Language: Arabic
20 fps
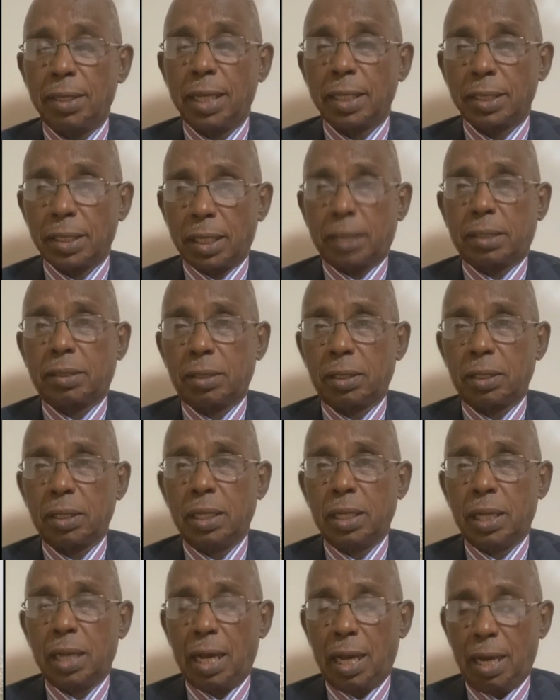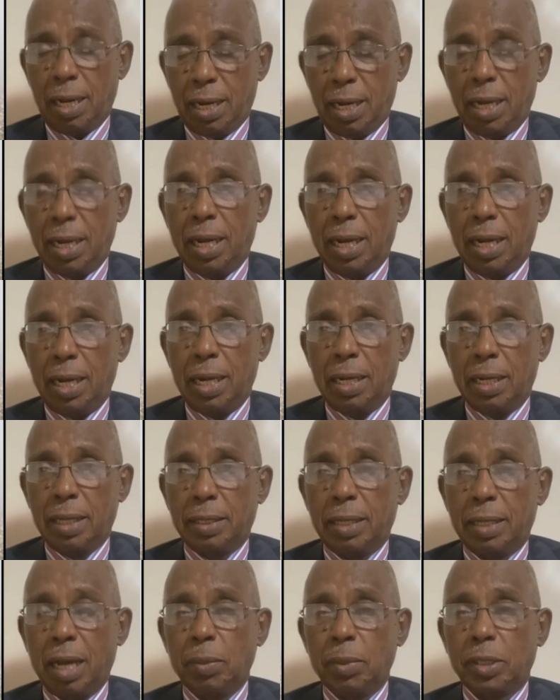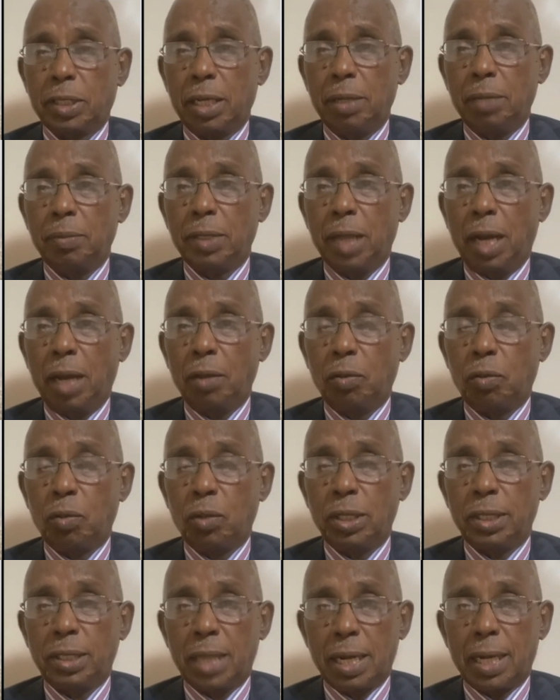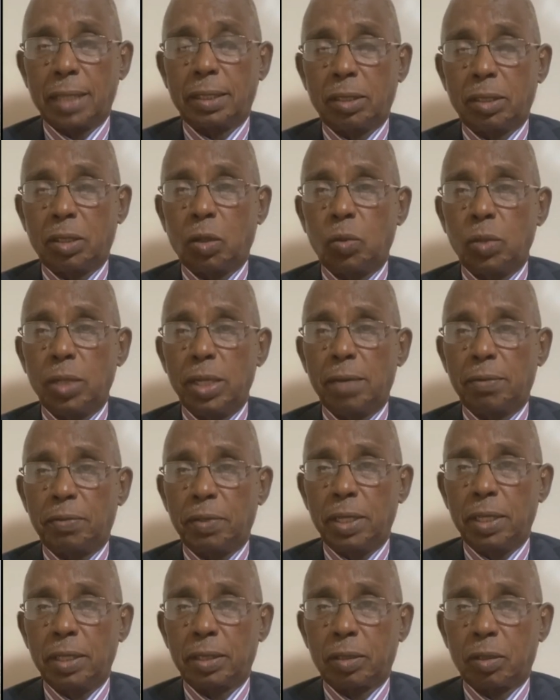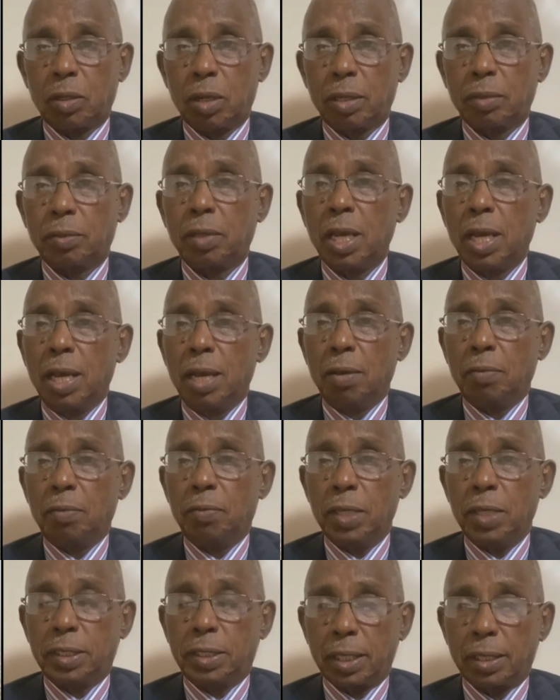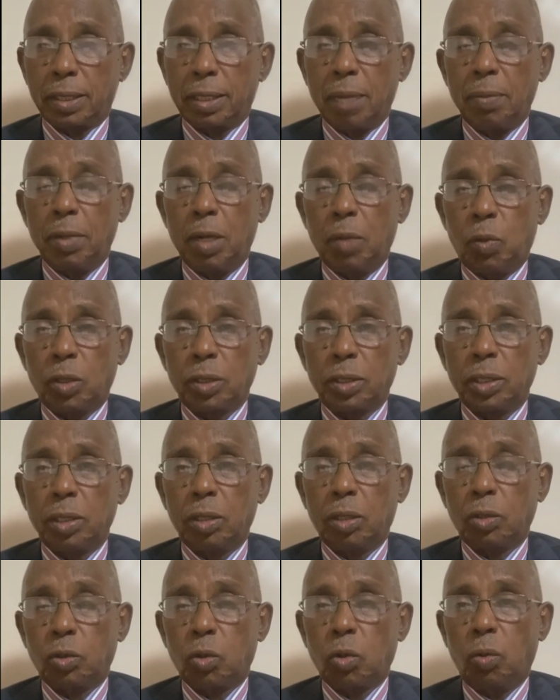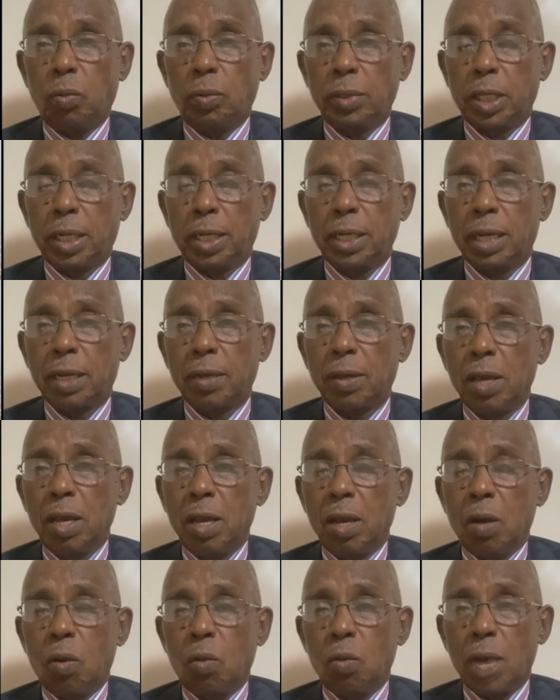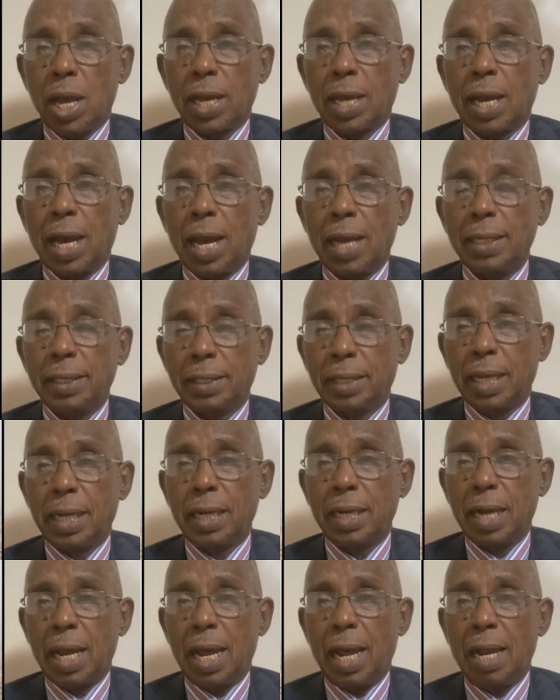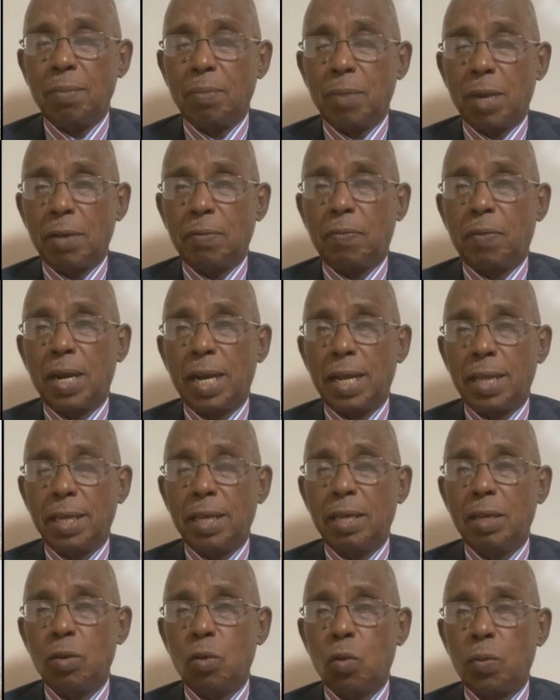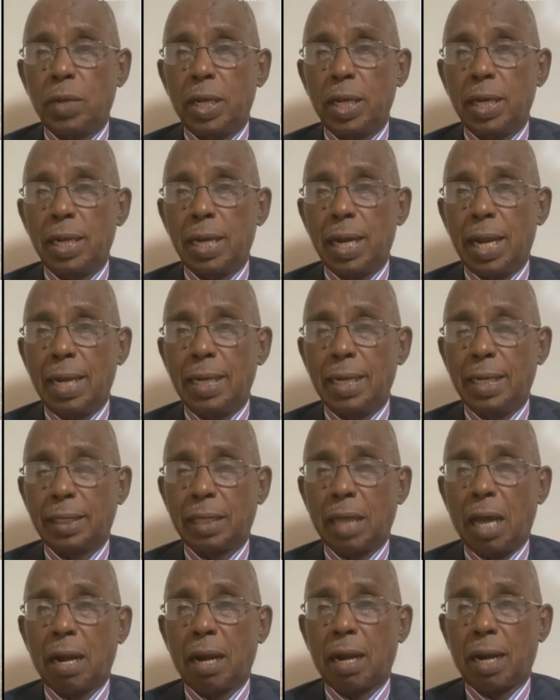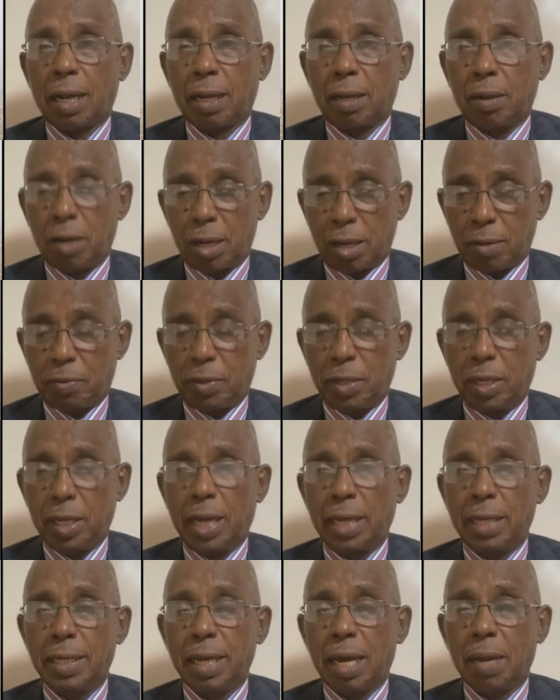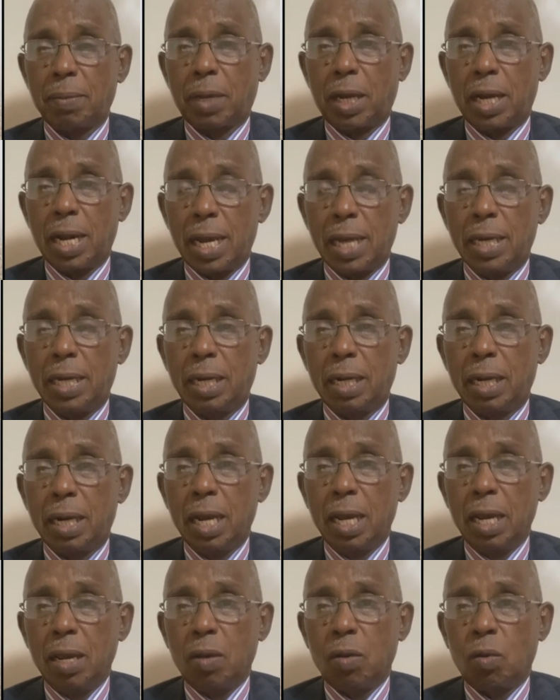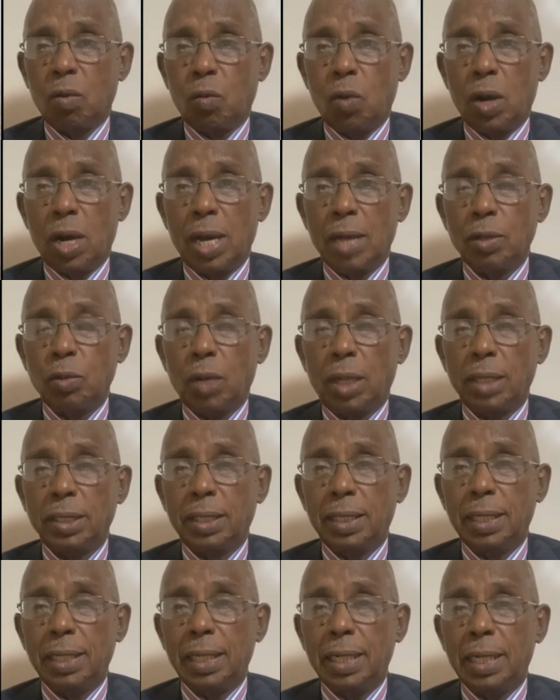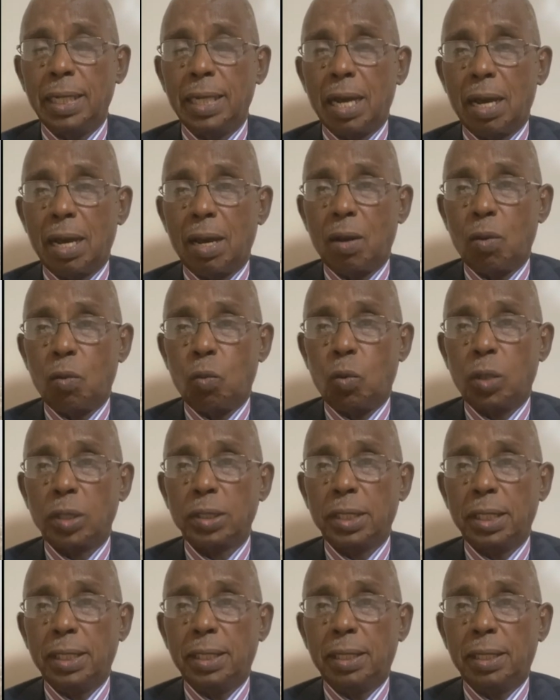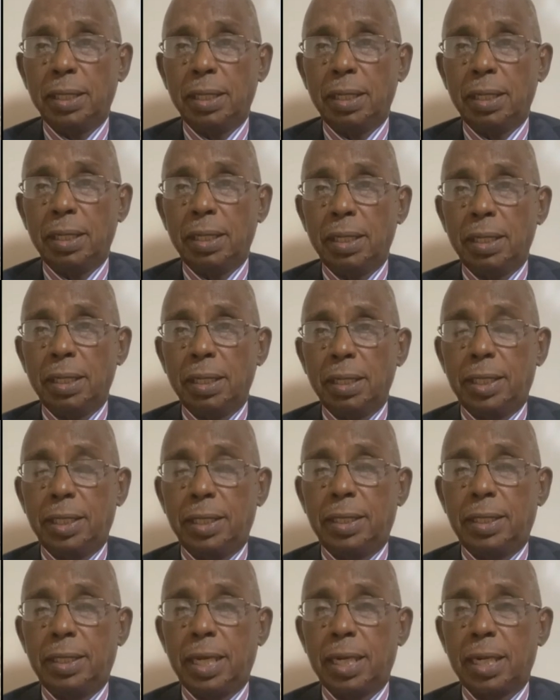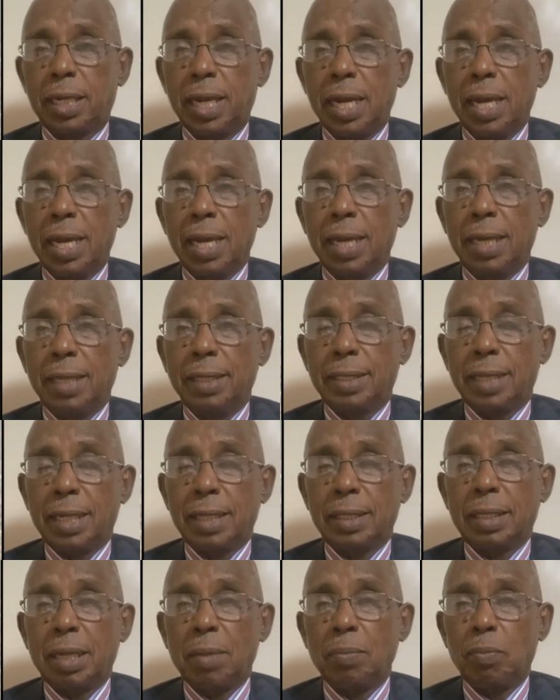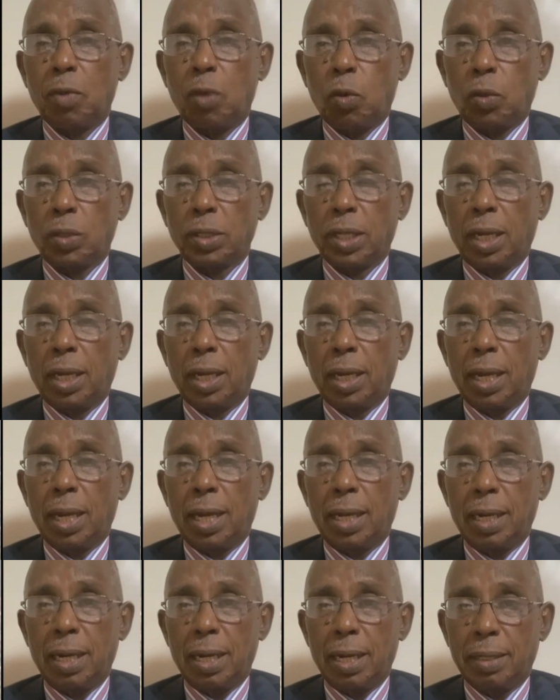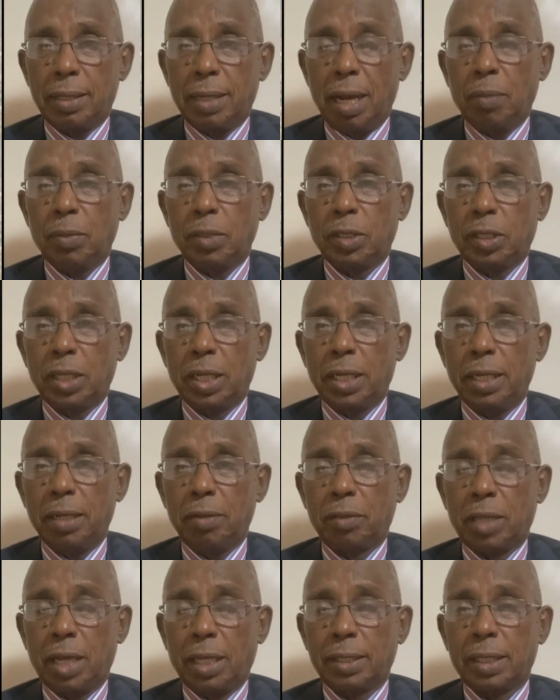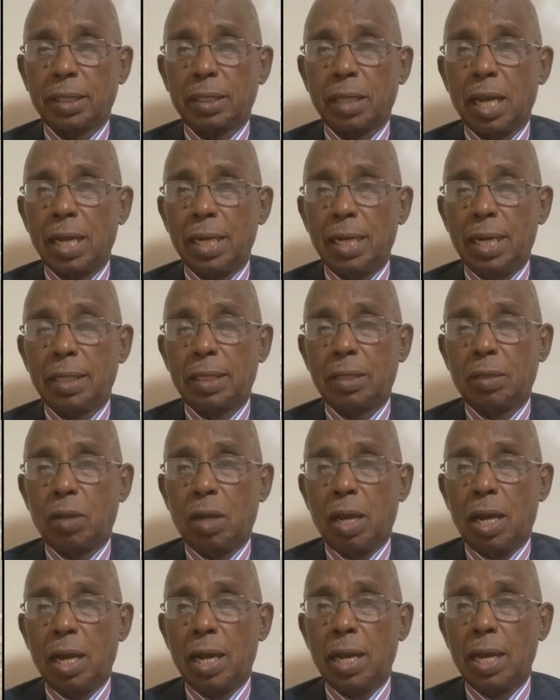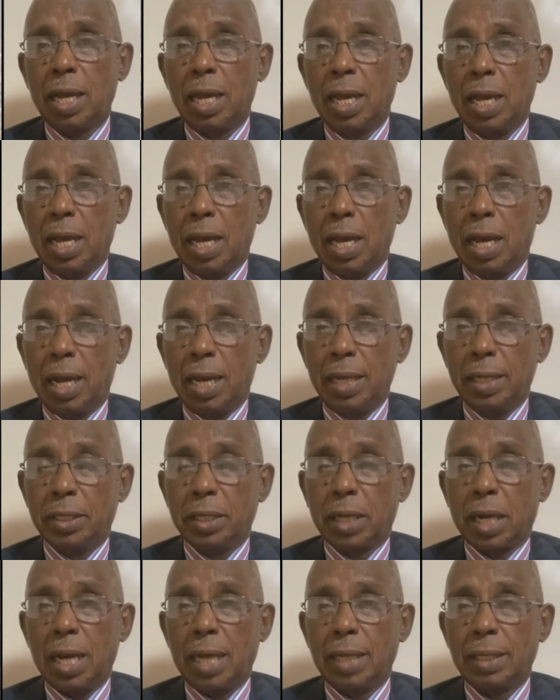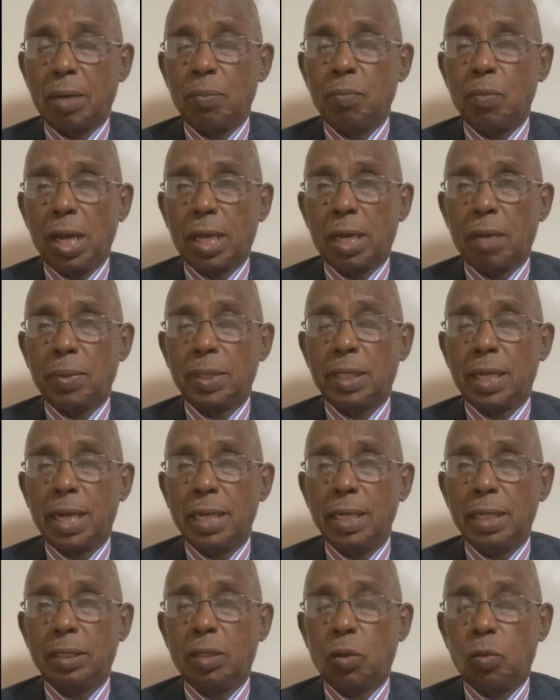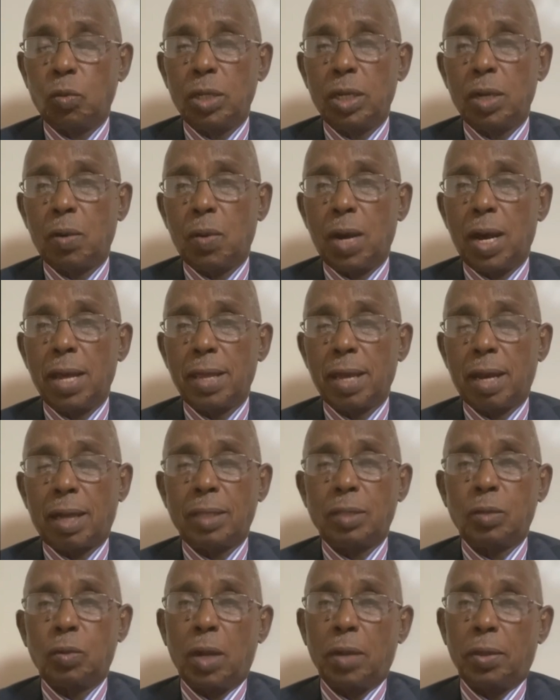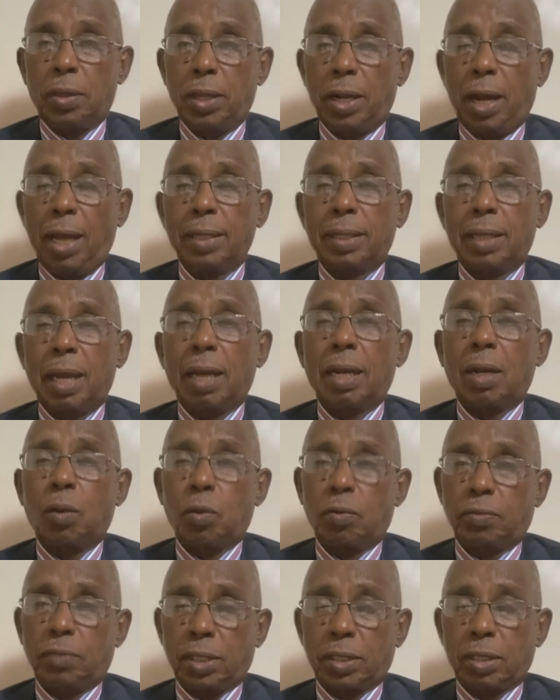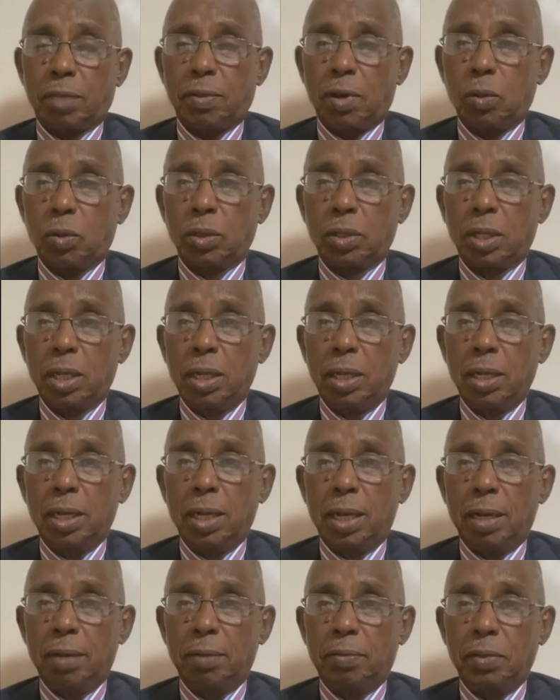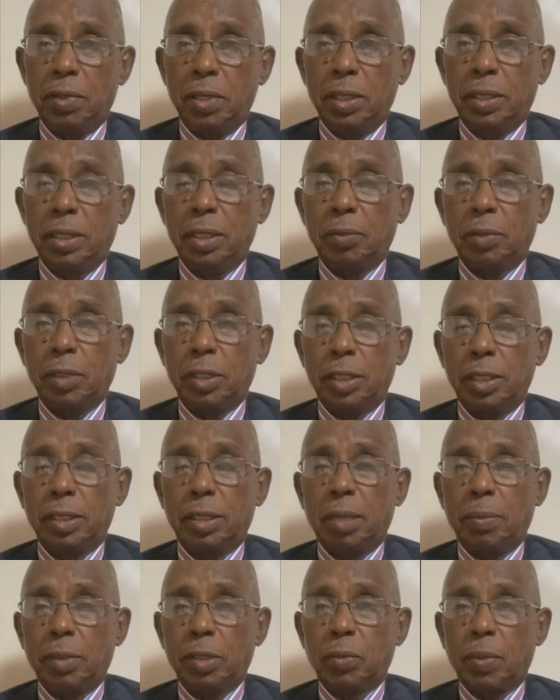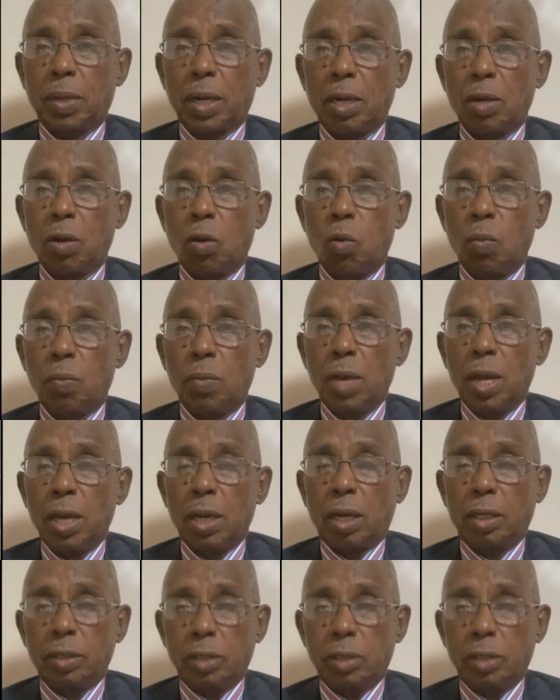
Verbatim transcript: الذي يضغط على الدعم السريع من حيث الادانات الدوليه في في استخدام المواطنين كدروع بشريه هناك ايضا الملف الذي يمكن ان يتحرك في ايام قلائل ويؤدي الى وضع معقد جدا اذا تم وضع الدعم السريع تحت طائله آه، آه، اجراءات المحكمه الجنائيه الدوليه وهذا قد يؤثر حتى على وفد التفاوض آه، في جده باعتبار انهم